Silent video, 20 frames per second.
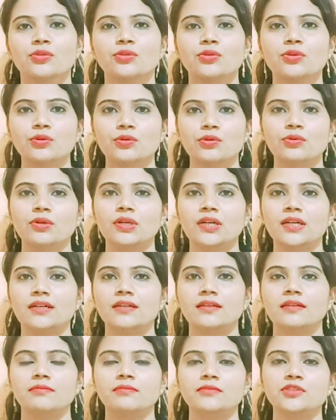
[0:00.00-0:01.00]
तो
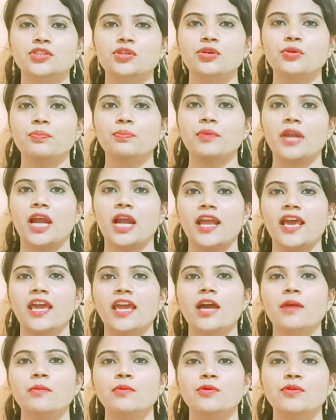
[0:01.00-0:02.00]
जो
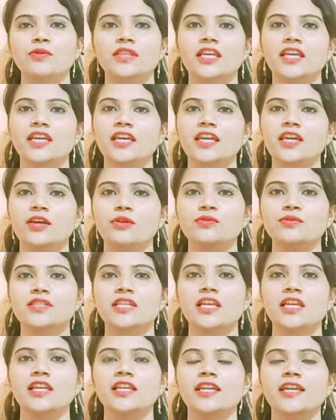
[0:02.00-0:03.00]
प्राणायाम होते हैं
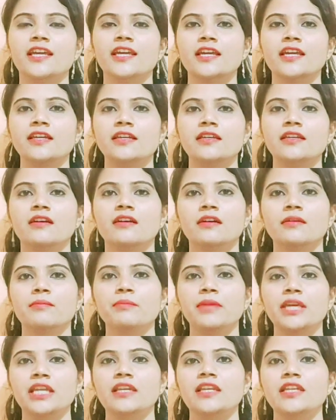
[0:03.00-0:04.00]
उसके लिए
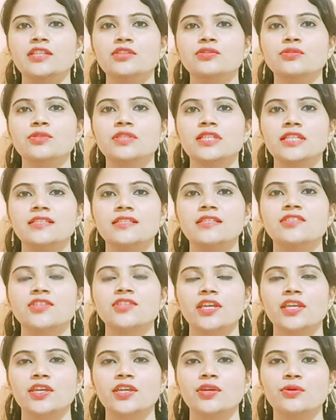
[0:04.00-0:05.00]
मेनली जो चीज़ें
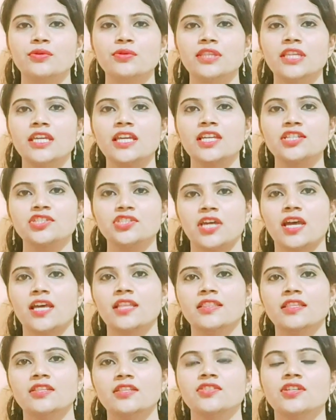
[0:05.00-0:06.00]
चाहिए होती है
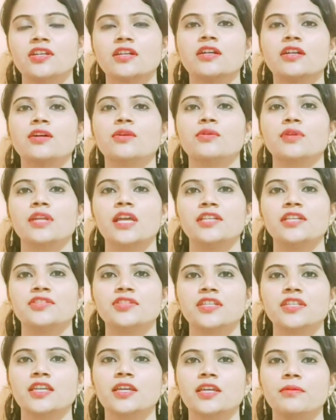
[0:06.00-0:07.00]
शांत जगह होना
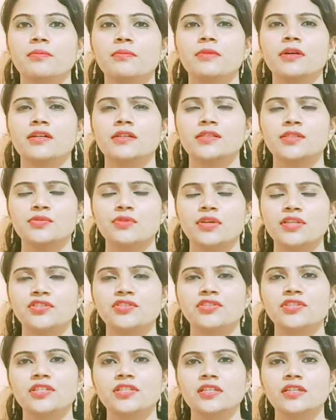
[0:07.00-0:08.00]
चाहिए
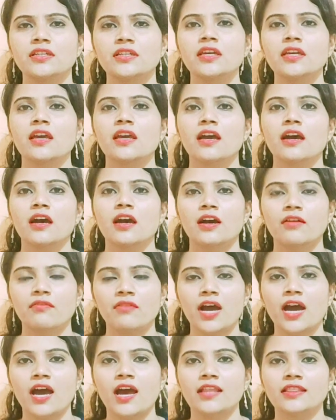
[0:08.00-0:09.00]
स्वच्छ
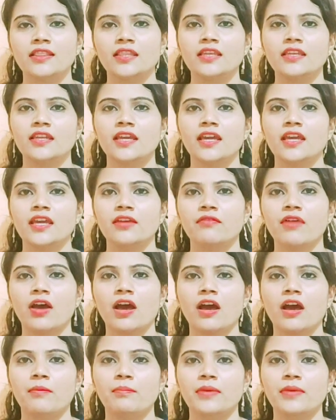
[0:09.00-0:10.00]
हवा आती रहे
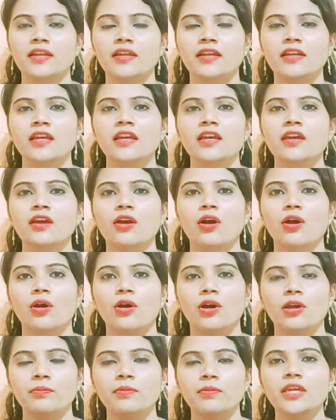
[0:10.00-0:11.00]
वहाँ पर
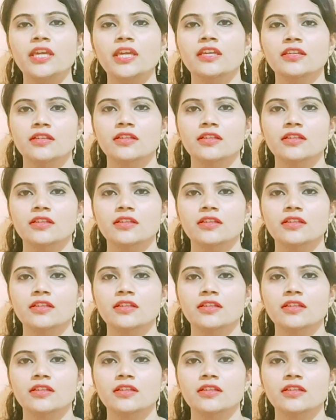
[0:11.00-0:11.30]
और भी